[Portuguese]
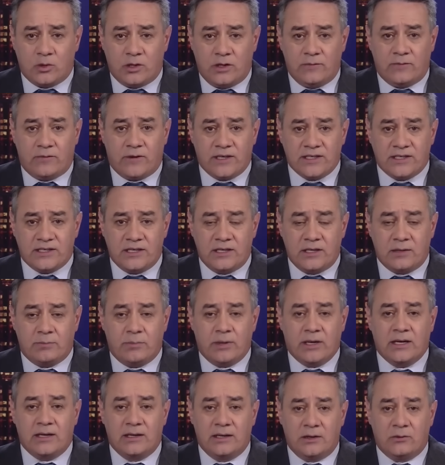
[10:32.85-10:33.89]
que fazer
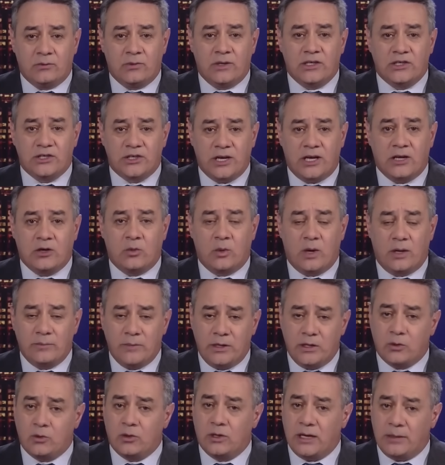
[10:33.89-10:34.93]
para não deixar o
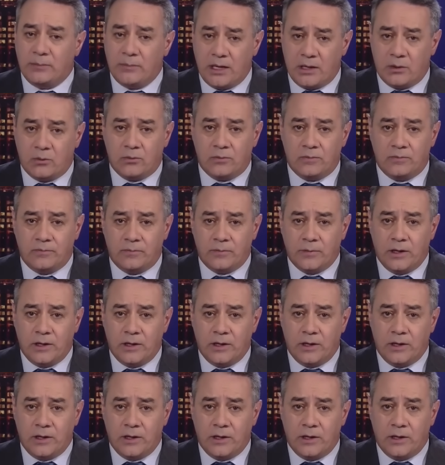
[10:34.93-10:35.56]
amigo na mão.